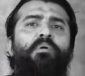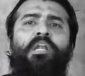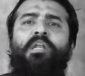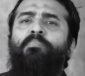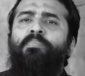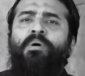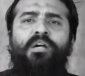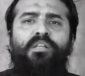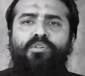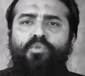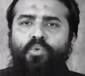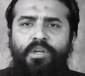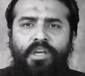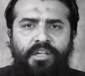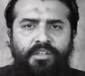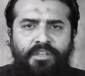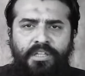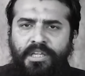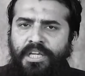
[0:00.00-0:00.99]
मेरे पास कोई
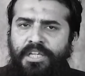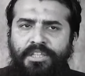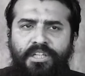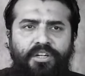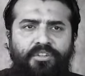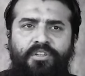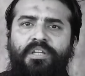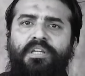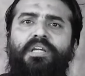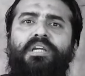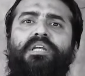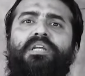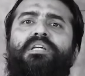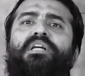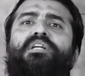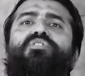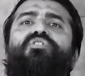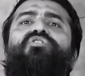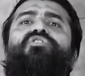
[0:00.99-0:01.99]
ऐसी गीदड़ सिंगी
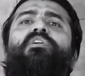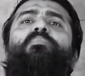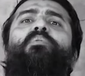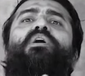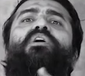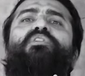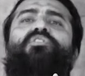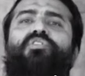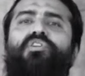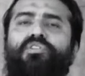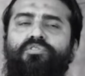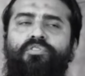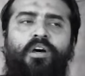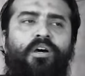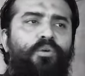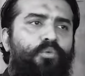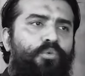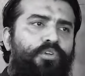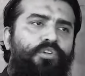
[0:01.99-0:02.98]
नहीं है जिससे मैं किसी
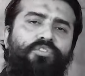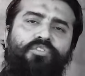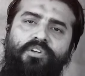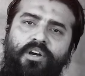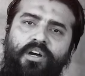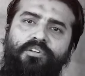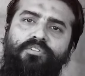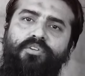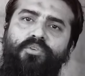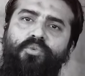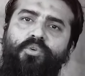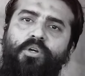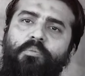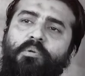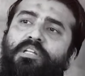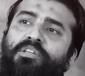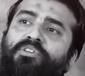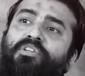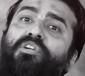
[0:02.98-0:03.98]
इंसान को ये सिखा सकूं कि
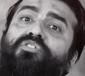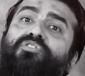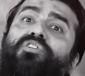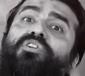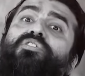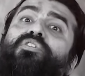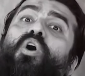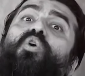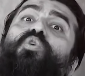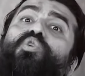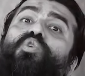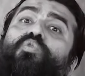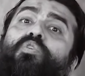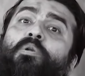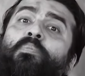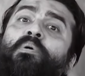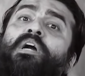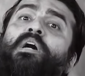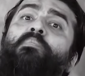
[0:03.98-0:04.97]
भाई दिस इज हाउ यू
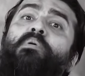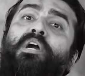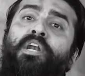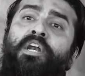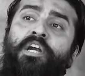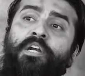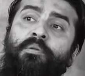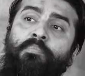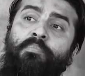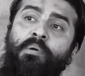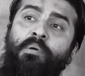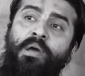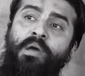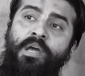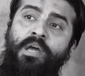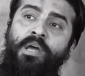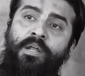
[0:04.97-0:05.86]
विल बिकम अ ग्रेट मैन